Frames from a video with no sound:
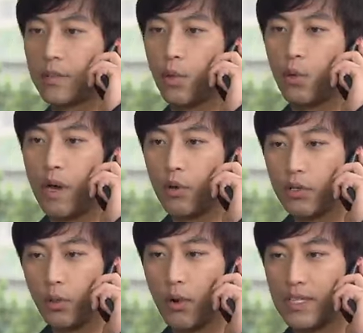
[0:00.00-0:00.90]
자제보고
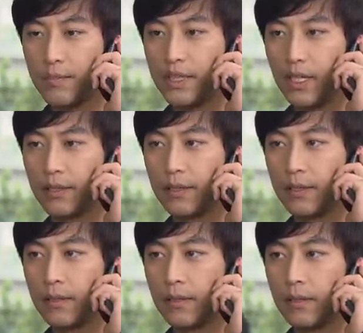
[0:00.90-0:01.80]
바로 이쪽으로 왔습니다.
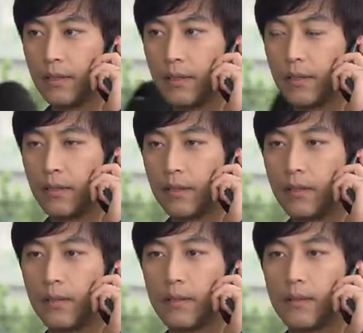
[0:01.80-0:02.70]
무슨
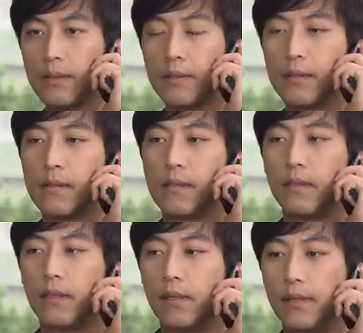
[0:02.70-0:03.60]
일인지 정말
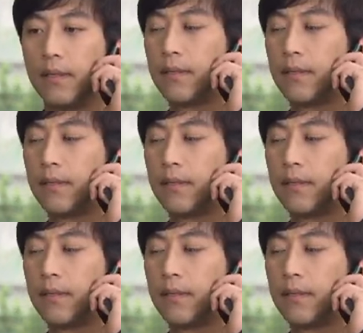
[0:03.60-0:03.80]
걱정되네.